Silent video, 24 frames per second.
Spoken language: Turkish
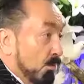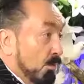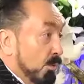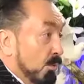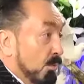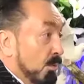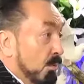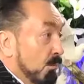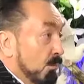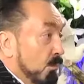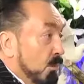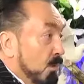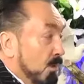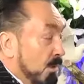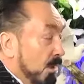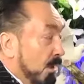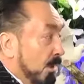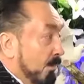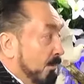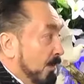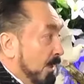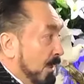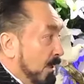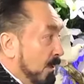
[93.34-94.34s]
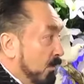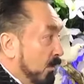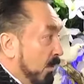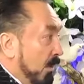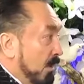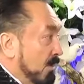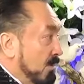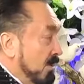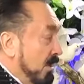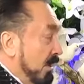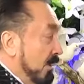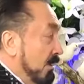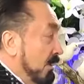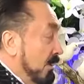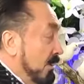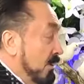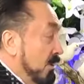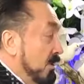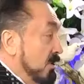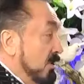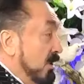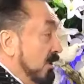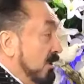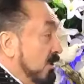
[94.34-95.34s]
Bunu, bu kahpeli, bu alçaklığı
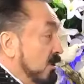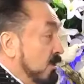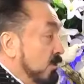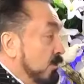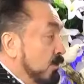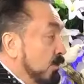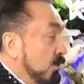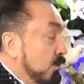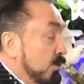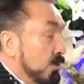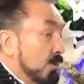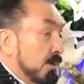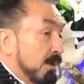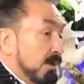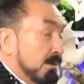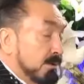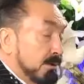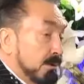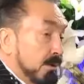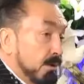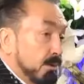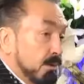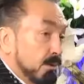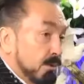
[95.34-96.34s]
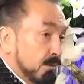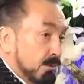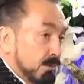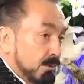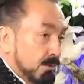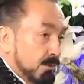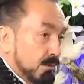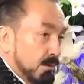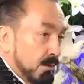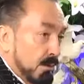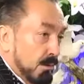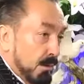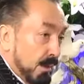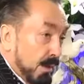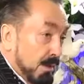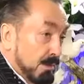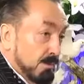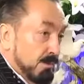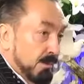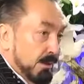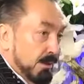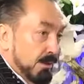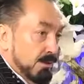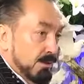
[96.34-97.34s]
yiyecek hiçbir Türk askeri yoktur.
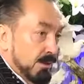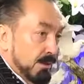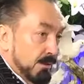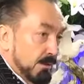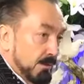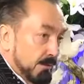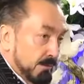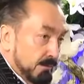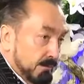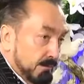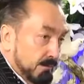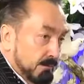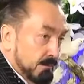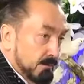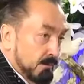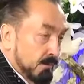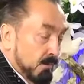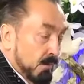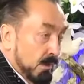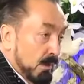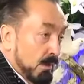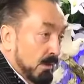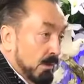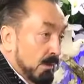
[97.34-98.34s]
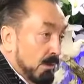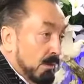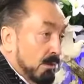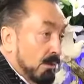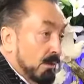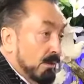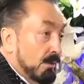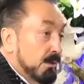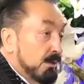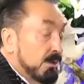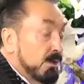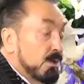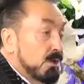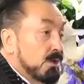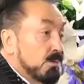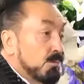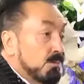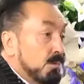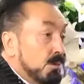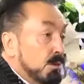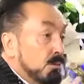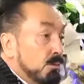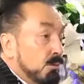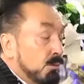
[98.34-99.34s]
Hazmedecek.
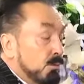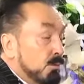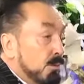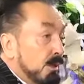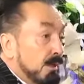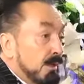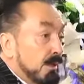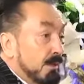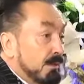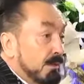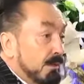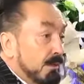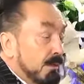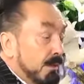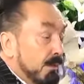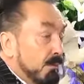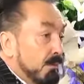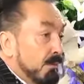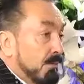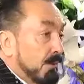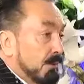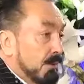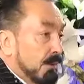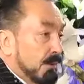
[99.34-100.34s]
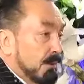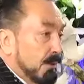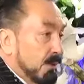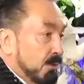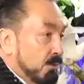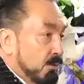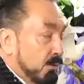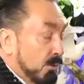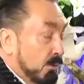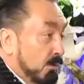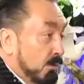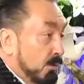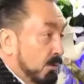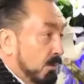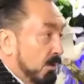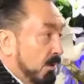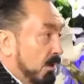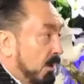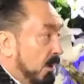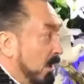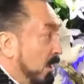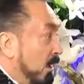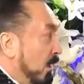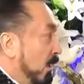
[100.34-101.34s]
Hiçbir Türk milletinden bir vatandaş yoktur.
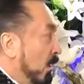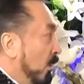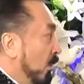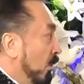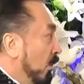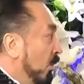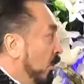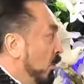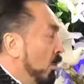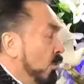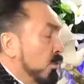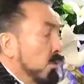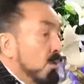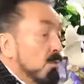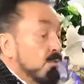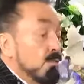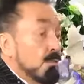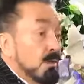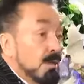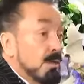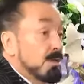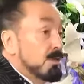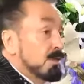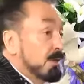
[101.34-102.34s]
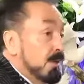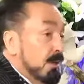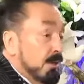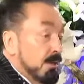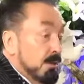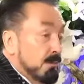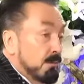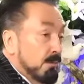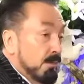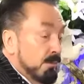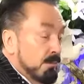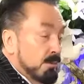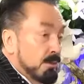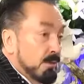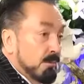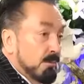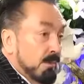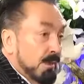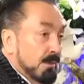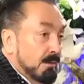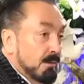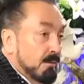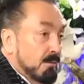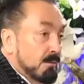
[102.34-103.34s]
Ölüm hiç gelir bizim
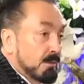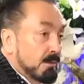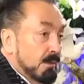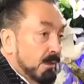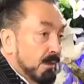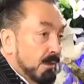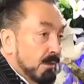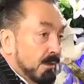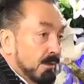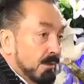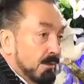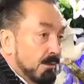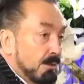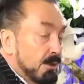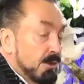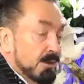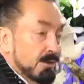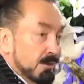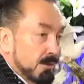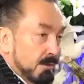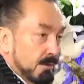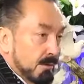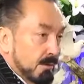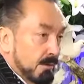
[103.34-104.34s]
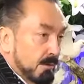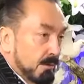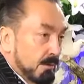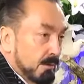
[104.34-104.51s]
milletimize. Hiç.